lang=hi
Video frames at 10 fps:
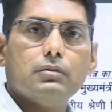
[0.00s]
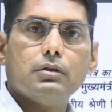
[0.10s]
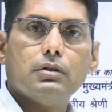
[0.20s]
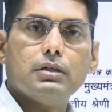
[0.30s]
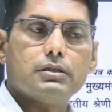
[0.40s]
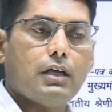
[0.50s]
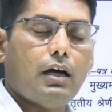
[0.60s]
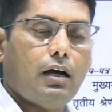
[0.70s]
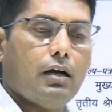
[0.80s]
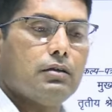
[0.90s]
इसका
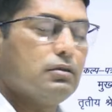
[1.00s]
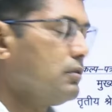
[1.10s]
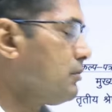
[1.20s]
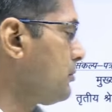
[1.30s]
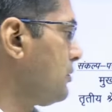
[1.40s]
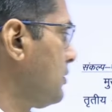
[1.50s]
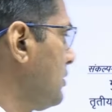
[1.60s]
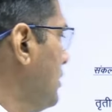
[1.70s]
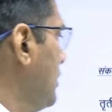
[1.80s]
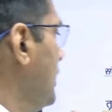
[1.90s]

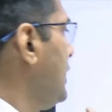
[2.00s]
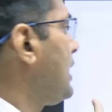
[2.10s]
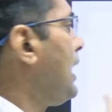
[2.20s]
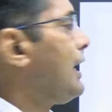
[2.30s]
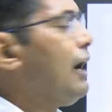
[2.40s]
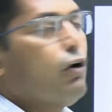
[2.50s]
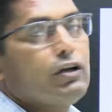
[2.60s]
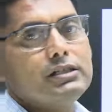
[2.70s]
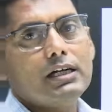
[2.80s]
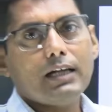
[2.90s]
इनका क्या
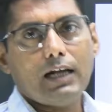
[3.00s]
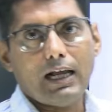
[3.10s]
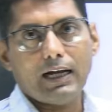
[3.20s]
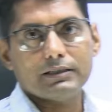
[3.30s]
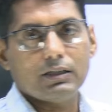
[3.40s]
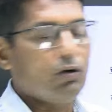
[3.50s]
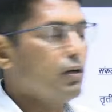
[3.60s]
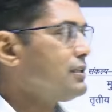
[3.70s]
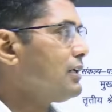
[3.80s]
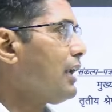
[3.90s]
ओरिजेंटल आरक्षण
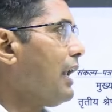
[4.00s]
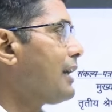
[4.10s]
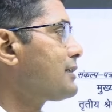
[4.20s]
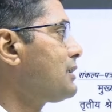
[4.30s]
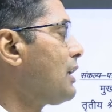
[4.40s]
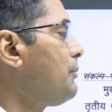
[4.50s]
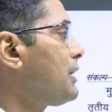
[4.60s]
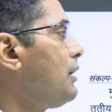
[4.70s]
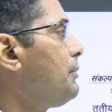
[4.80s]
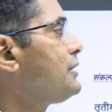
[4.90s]
ओरिजेंटल आरक्षण का
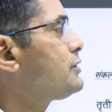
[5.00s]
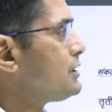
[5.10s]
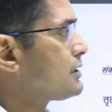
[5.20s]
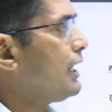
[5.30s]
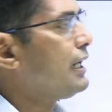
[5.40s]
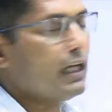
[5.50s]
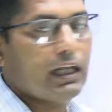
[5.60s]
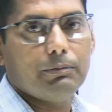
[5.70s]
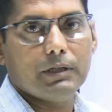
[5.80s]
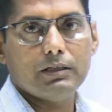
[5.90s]
मतलब है जिस कैटेगरी
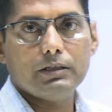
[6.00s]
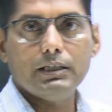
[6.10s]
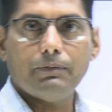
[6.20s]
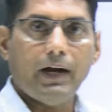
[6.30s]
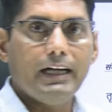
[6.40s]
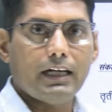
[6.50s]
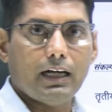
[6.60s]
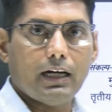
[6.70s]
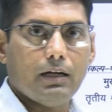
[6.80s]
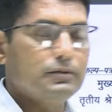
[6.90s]
में ये फाइट कर
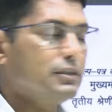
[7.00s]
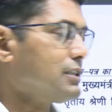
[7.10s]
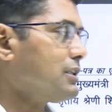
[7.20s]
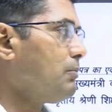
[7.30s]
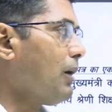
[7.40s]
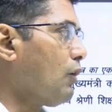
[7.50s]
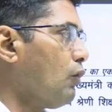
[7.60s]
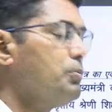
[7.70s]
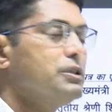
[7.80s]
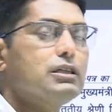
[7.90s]
रहे हैं जैसे मान लो
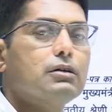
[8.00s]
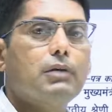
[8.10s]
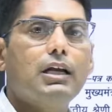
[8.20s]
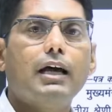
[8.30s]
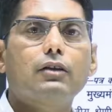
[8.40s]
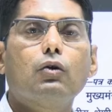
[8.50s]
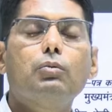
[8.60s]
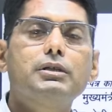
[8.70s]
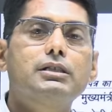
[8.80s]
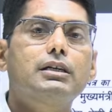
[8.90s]
ओबीसी की महिला तो
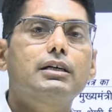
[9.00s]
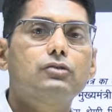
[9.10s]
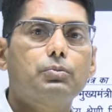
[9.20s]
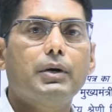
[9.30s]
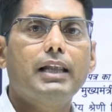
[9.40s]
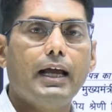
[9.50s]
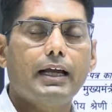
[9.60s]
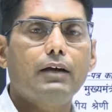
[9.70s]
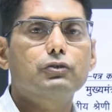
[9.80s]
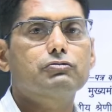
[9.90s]
ओबीसी के जो पद आएंगे
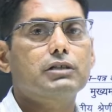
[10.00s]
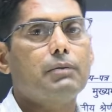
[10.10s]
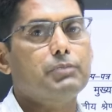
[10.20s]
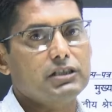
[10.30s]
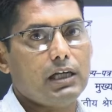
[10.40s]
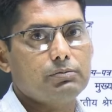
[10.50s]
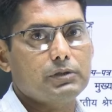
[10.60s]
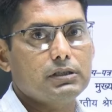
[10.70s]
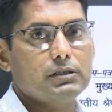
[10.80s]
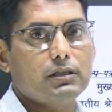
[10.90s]
उसका पचास
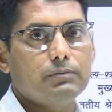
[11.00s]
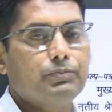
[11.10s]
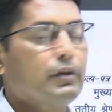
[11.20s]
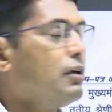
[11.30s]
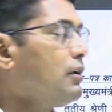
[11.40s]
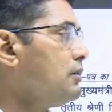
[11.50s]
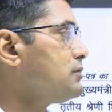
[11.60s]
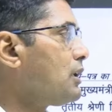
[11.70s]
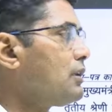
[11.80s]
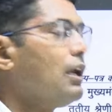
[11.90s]
प्रतिशत
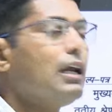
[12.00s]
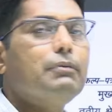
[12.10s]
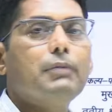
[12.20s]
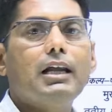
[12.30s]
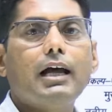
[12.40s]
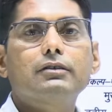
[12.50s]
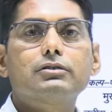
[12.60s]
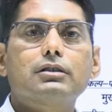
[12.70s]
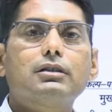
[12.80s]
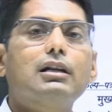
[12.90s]
जनरल की महिला है तो
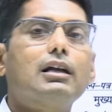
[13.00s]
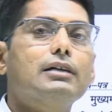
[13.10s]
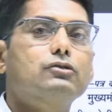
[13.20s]
जनरल के जो